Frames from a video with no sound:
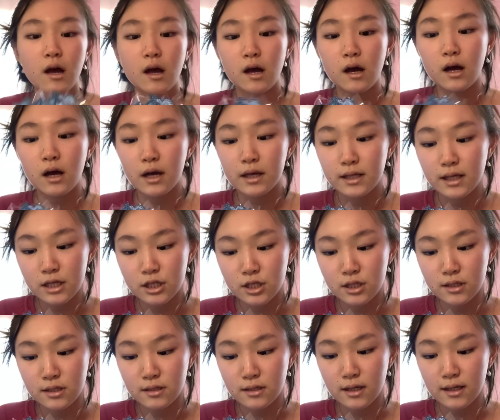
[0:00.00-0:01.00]
А, я
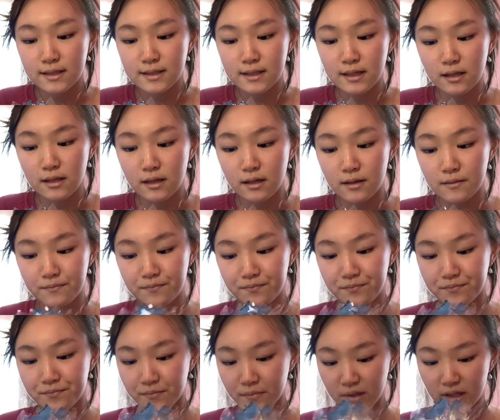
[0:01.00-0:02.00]
же хотела
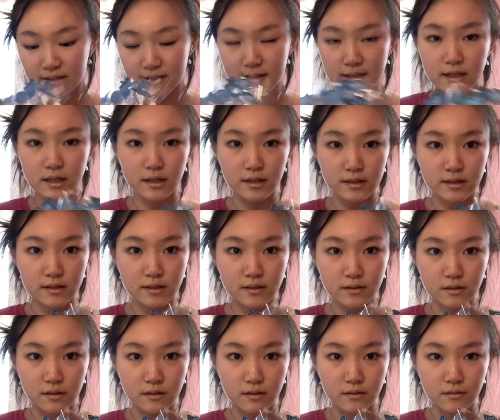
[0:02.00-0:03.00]
сделать
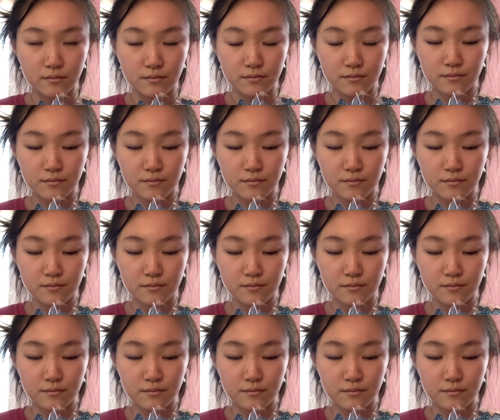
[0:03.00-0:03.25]
э,